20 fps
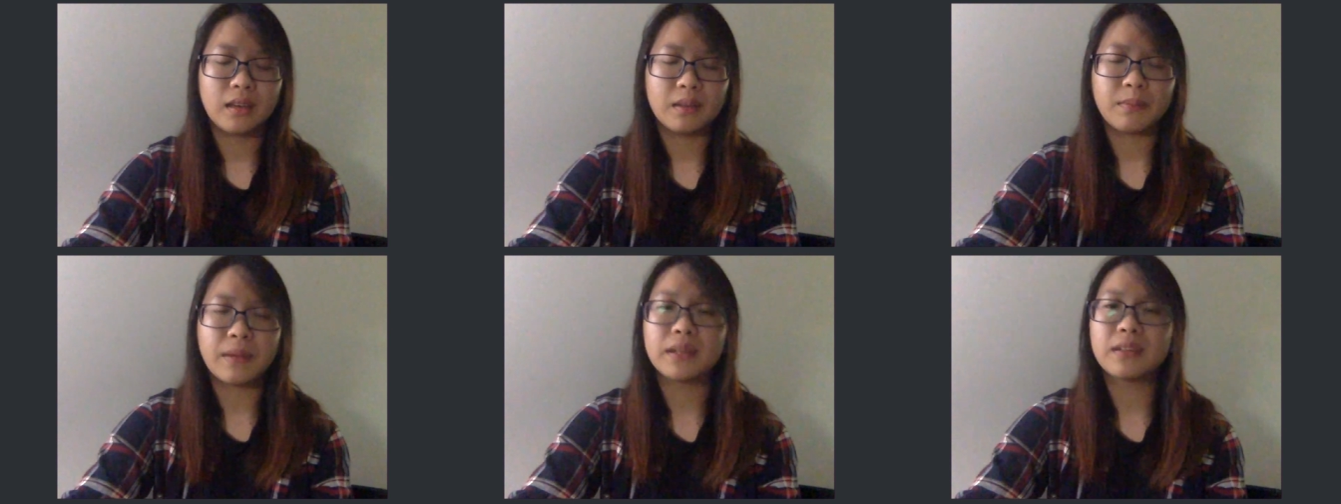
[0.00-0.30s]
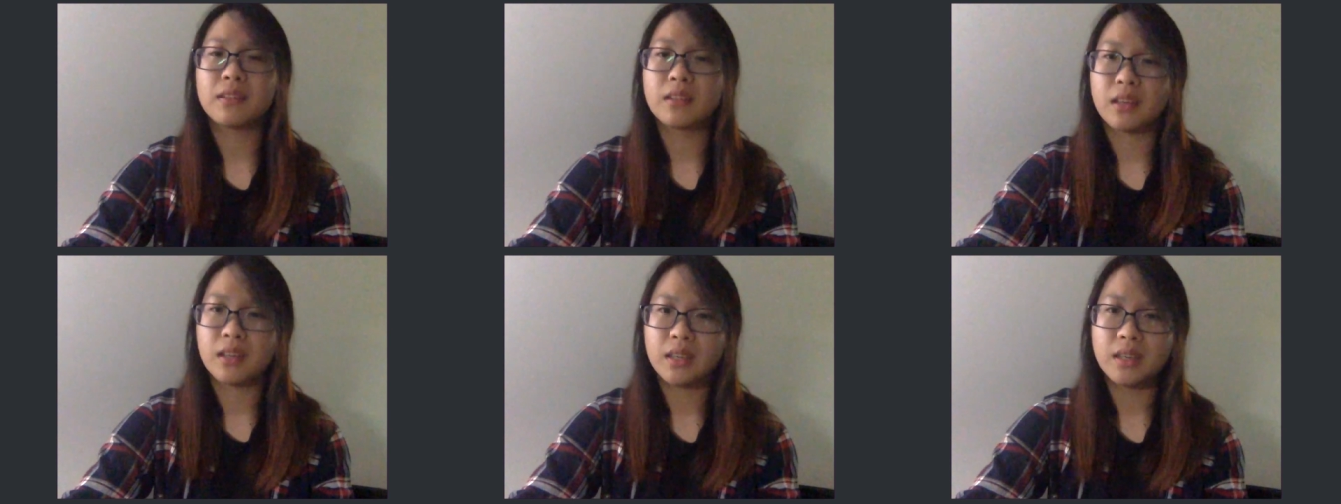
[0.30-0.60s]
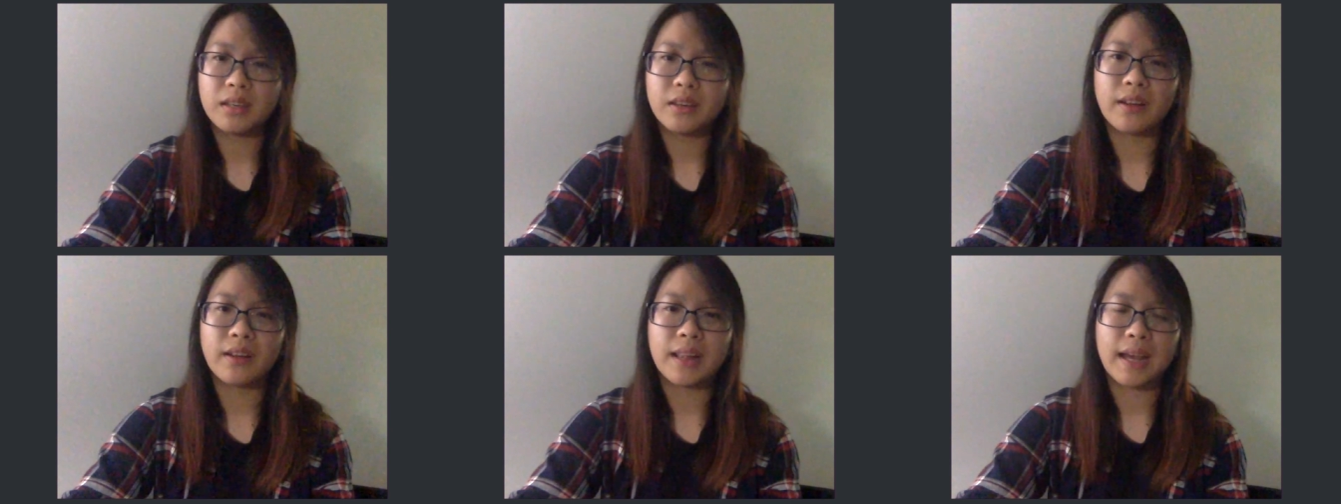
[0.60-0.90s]
bác
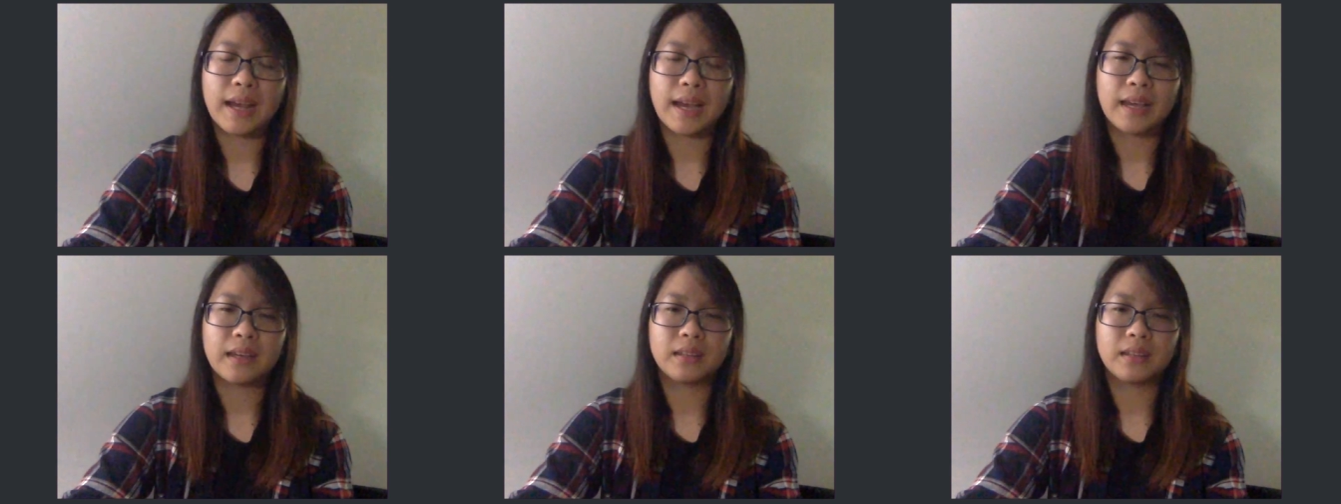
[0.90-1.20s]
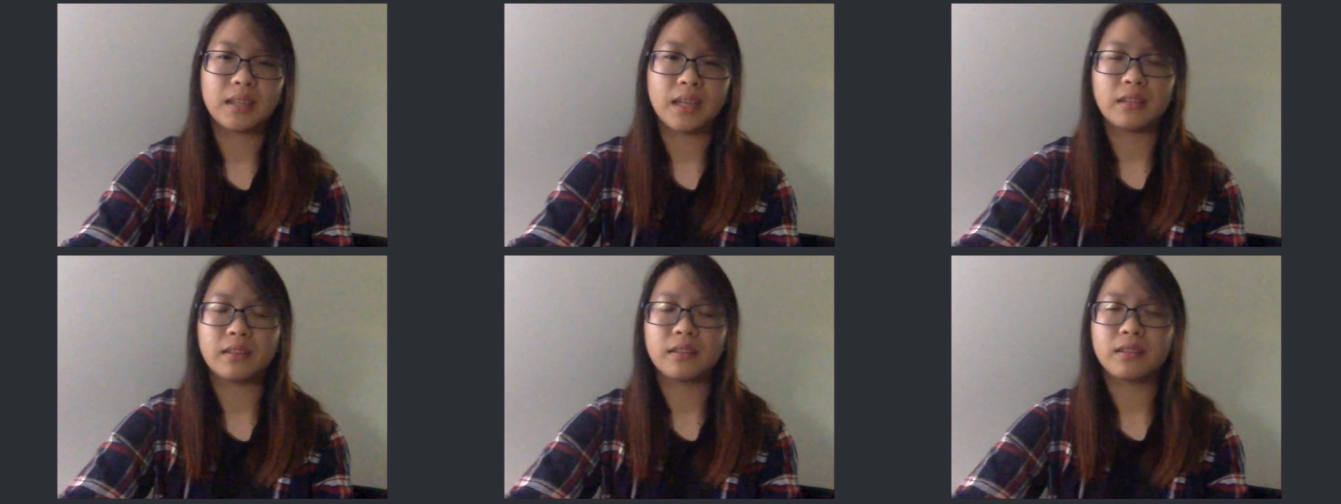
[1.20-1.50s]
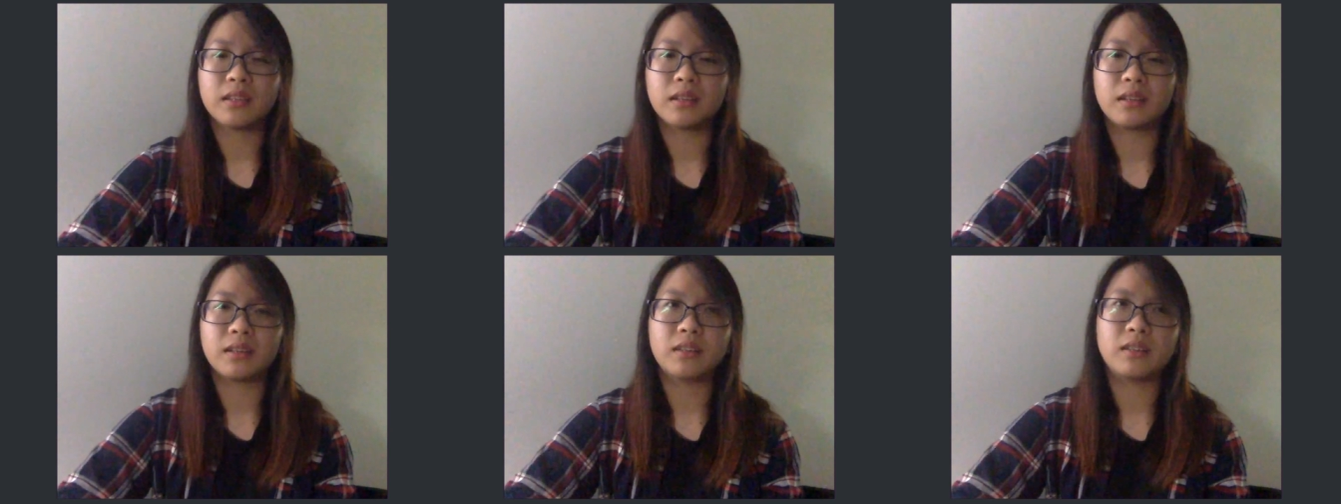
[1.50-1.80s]
sĩ hoặc là kỹ
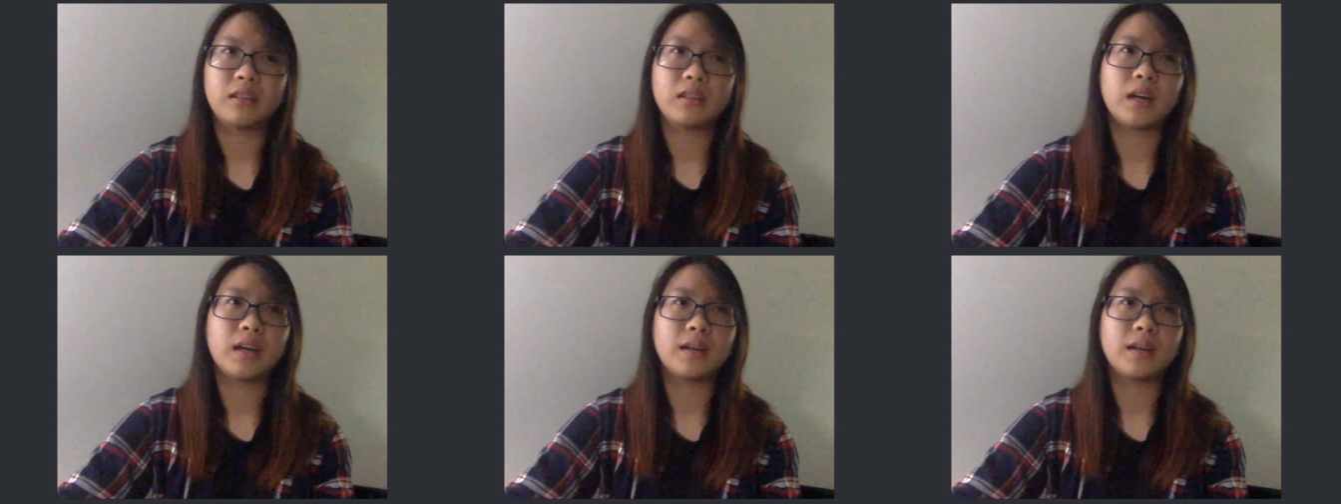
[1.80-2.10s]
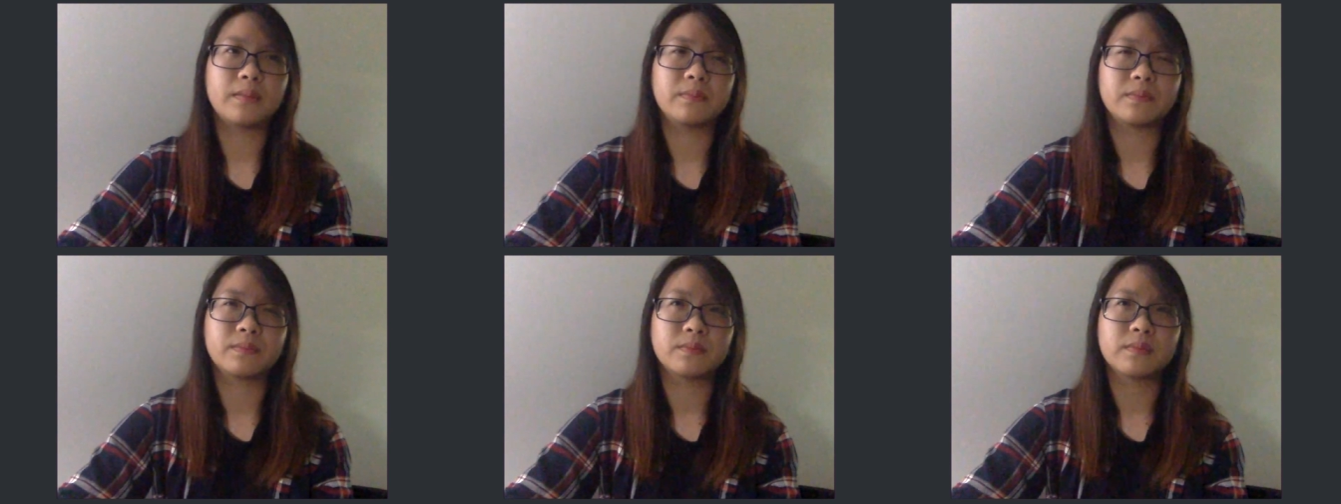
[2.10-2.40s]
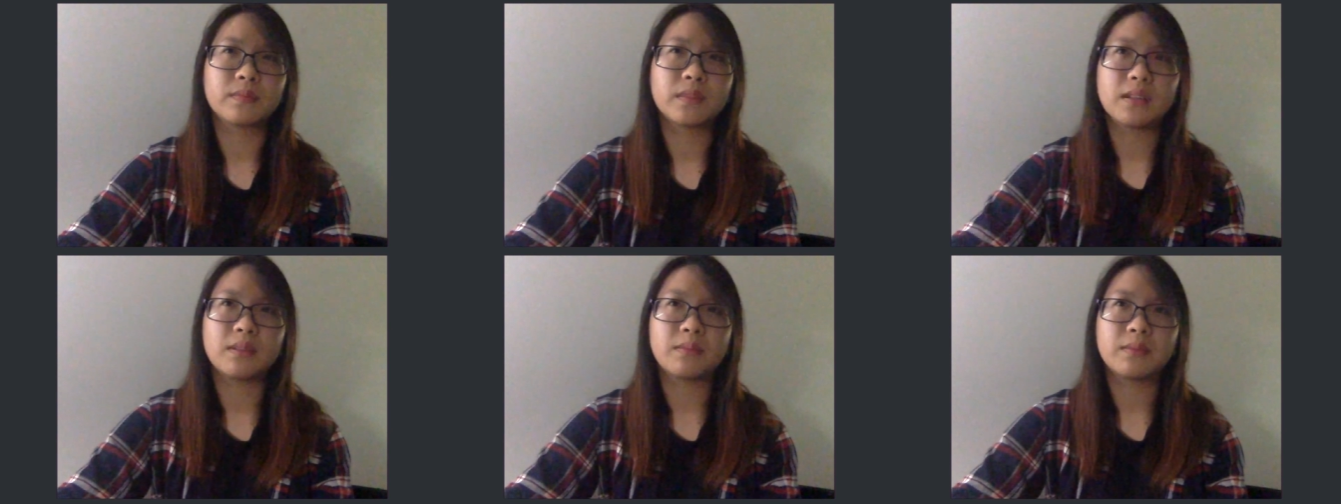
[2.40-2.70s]
sư um,
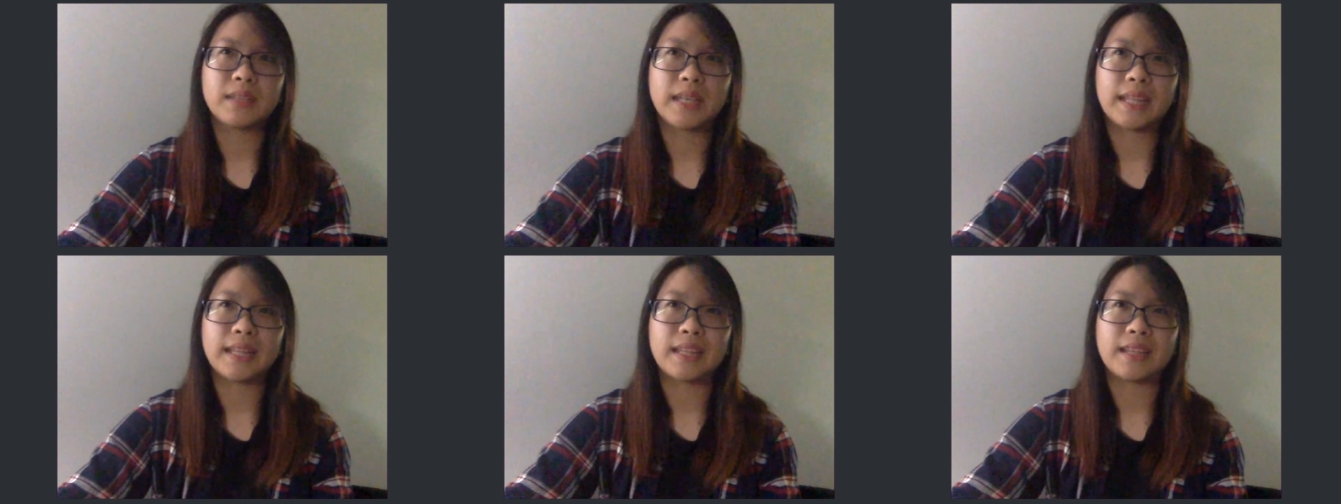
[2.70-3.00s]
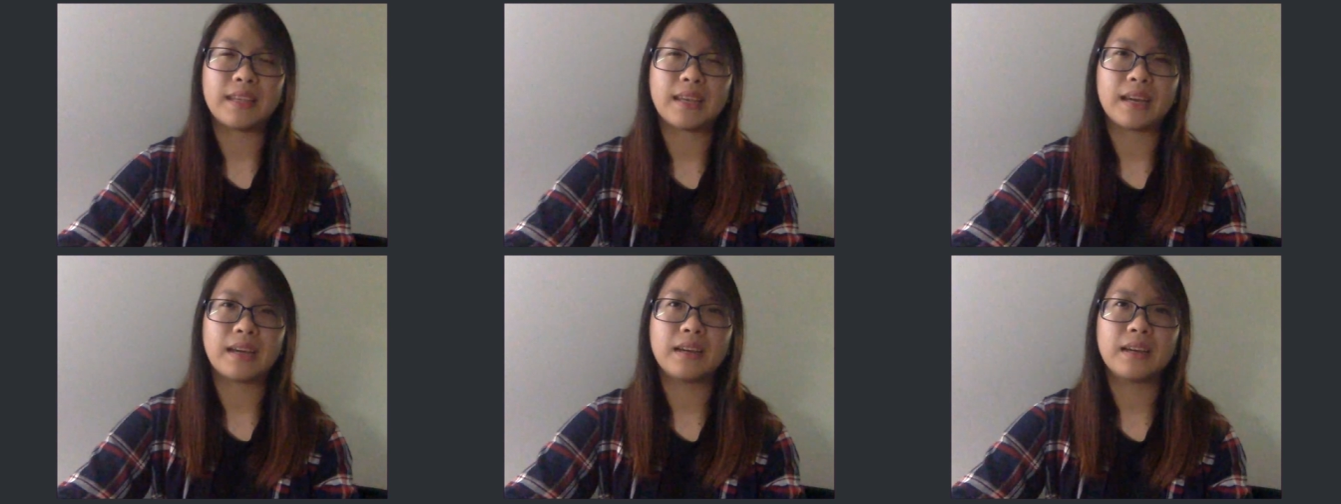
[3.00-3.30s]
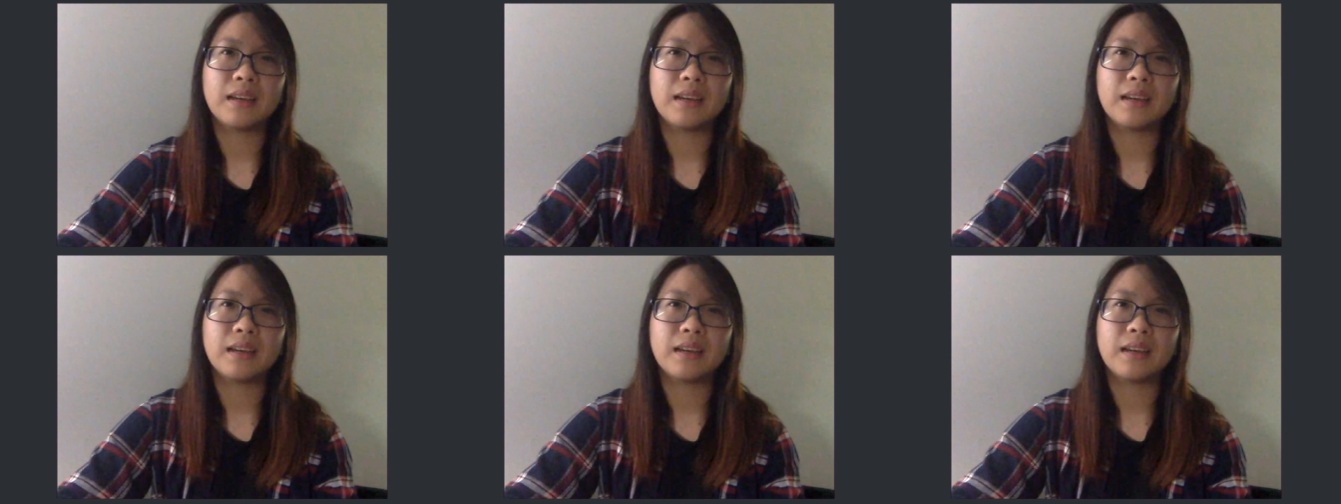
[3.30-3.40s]
ngành gì nhỉ